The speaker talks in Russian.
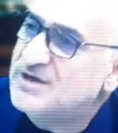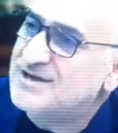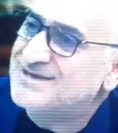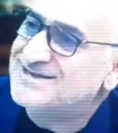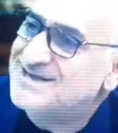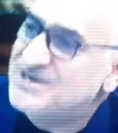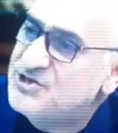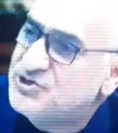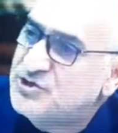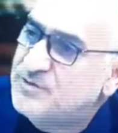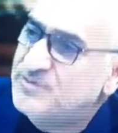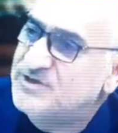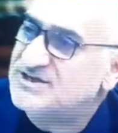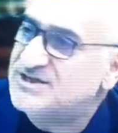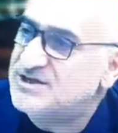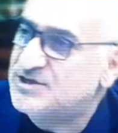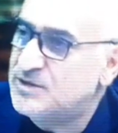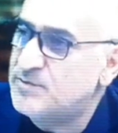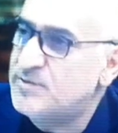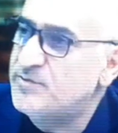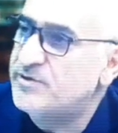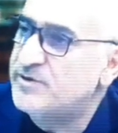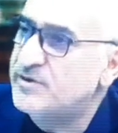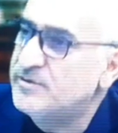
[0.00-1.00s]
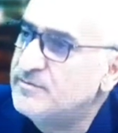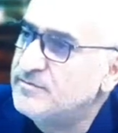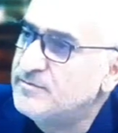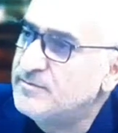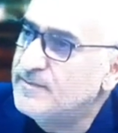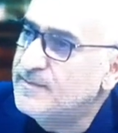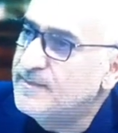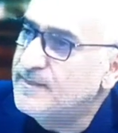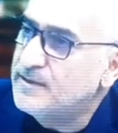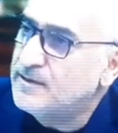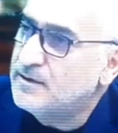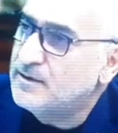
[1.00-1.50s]
различными центрами мира,
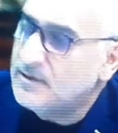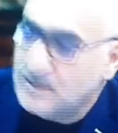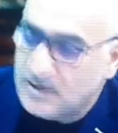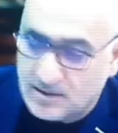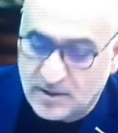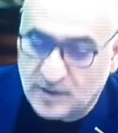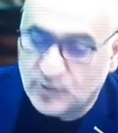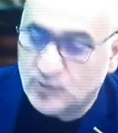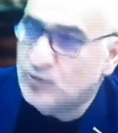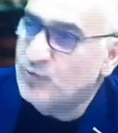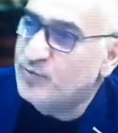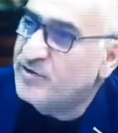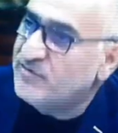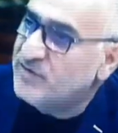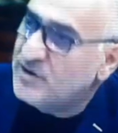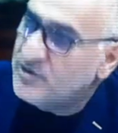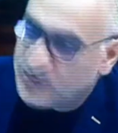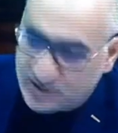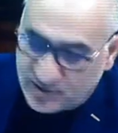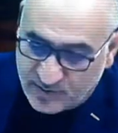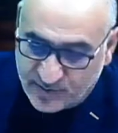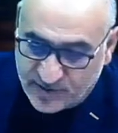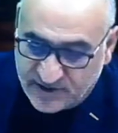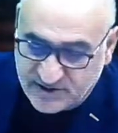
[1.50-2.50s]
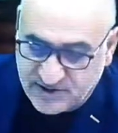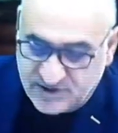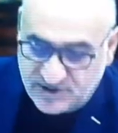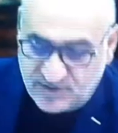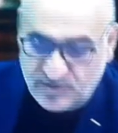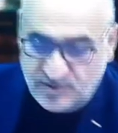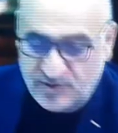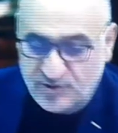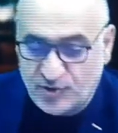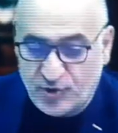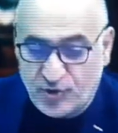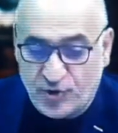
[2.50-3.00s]
которые управляют этими процессами.